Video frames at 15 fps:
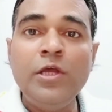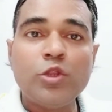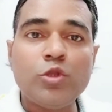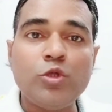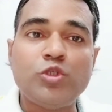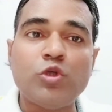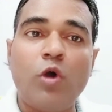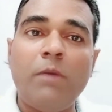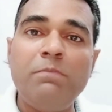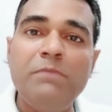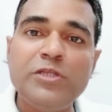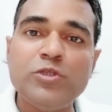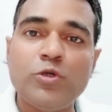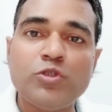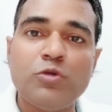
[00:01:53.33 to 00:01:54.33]
तो जॉब
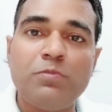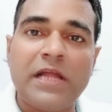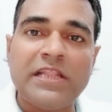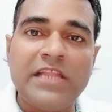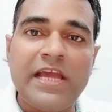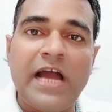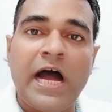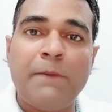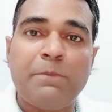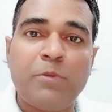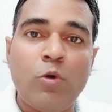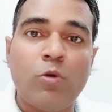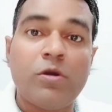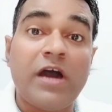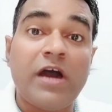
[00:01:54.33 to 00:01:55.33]
में जो जो बातें
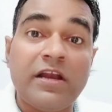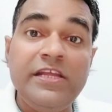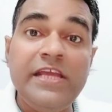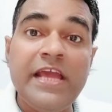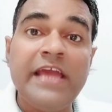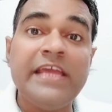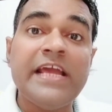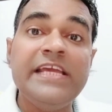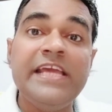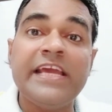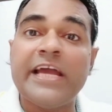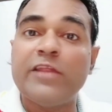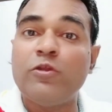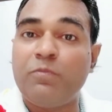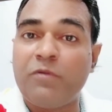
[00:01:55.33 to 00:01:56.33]
आपको करनी है या ये
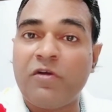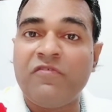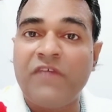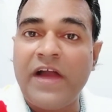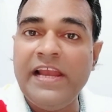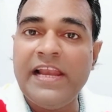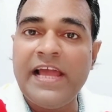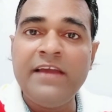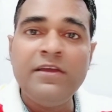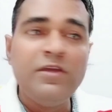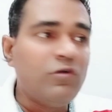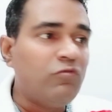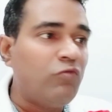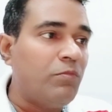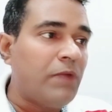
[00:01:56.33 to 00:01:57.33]
कह दो प्रोफाइल
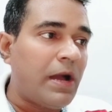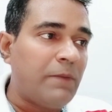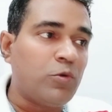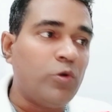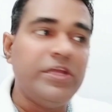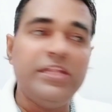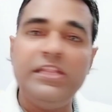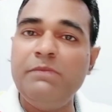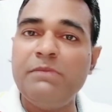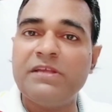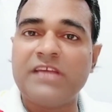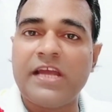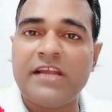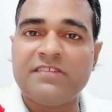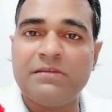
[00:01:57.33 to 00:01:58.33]
है वो मैं आपको हिंदी में
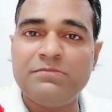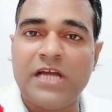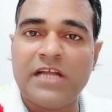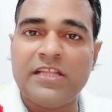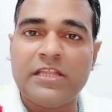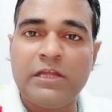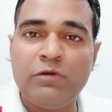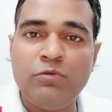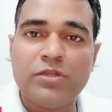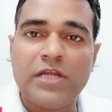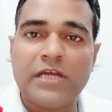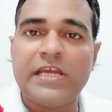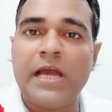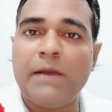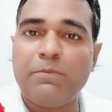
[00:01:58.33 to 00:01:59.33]
सारा समझा देता हूँ
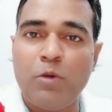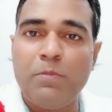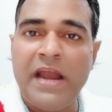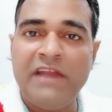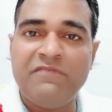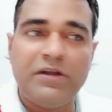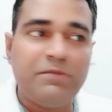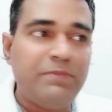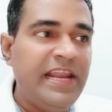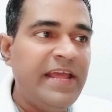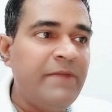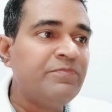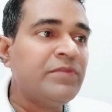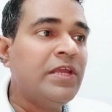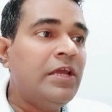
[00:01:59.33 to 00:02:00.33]
ताकि आपको बेनिफिट मिले
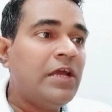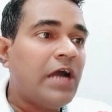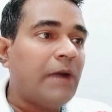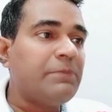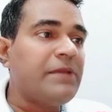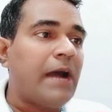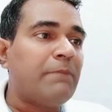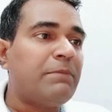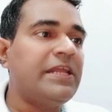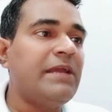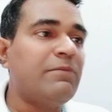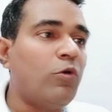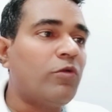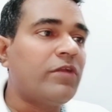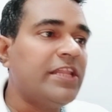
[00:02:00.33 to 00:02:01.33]
अब यहाँ पर ये
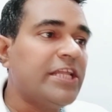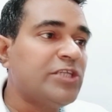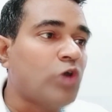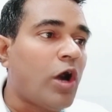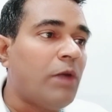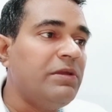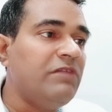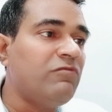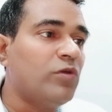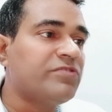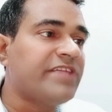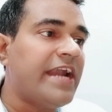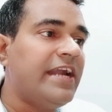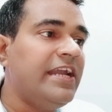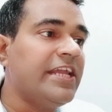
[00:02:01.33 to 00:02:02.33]
बोल रहे थे जॉब
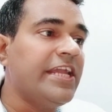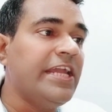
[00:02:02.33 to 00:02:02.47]
इन्वॉल्व हैंडलिंग